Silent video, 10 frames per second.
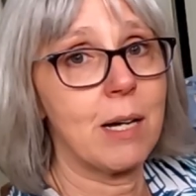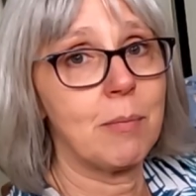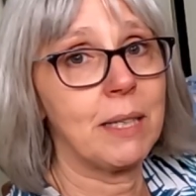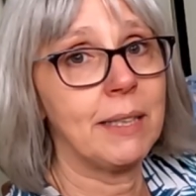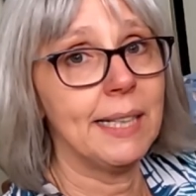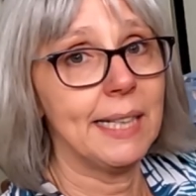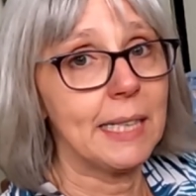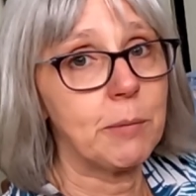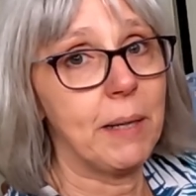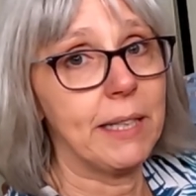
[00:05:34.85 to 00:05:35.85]
aber
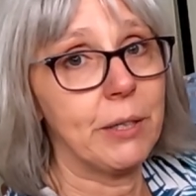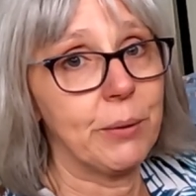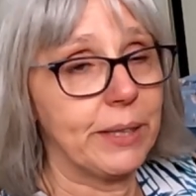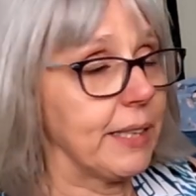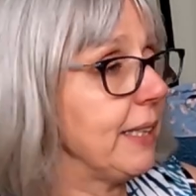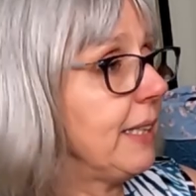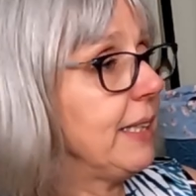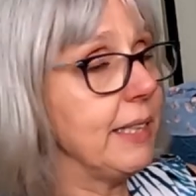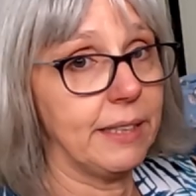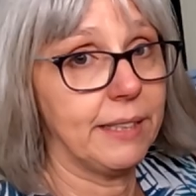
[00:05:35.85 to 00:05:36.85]
ich blende euch die
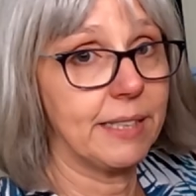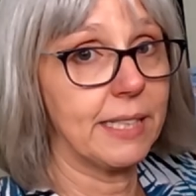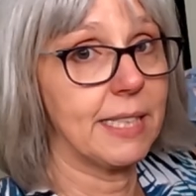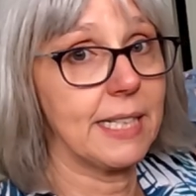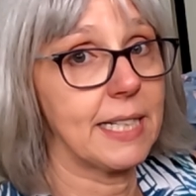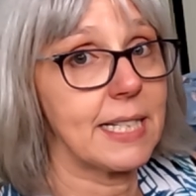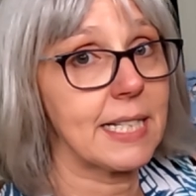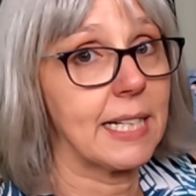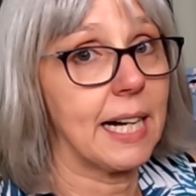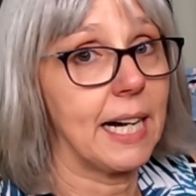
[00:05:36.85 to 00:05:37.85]
hier. Ihr seht sie
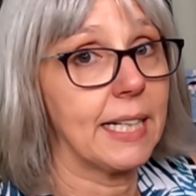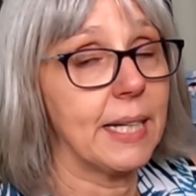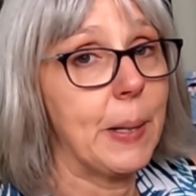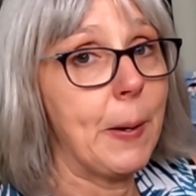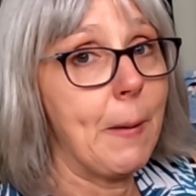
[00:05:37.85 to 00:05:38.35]
jetzt gerade.